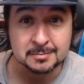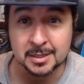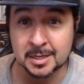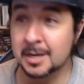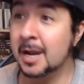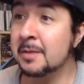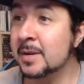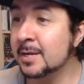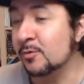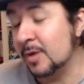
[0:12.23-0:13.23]
¿eh? Hay
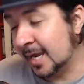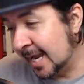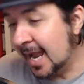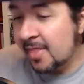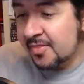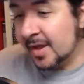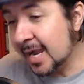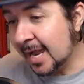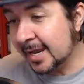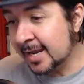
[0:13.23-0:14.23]
películas que lanzan
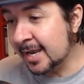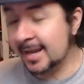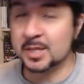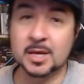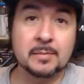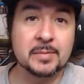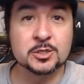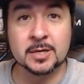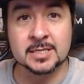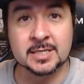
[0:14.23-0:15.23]
carreras que hace que
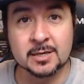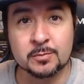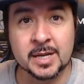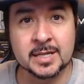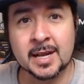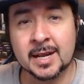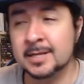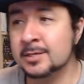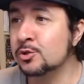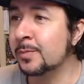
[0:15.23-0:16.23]
personas se conviertan
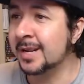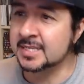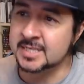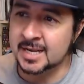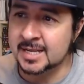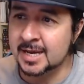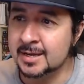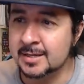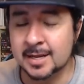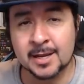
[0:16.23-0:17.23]
en
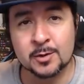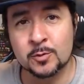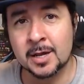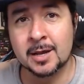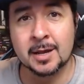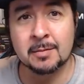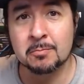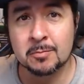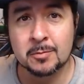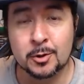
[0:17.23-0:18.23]
superestrellas y tengan una
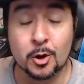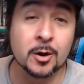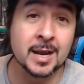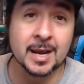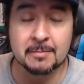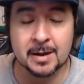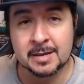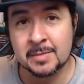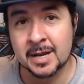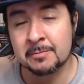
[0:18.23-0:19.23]
longeva
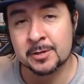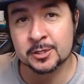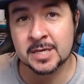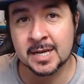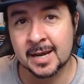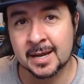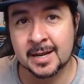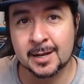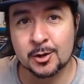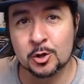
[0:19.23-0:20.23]
y maravillosa
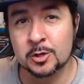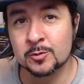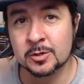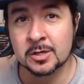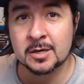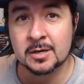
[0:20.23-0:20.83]
carrera en Hollywood.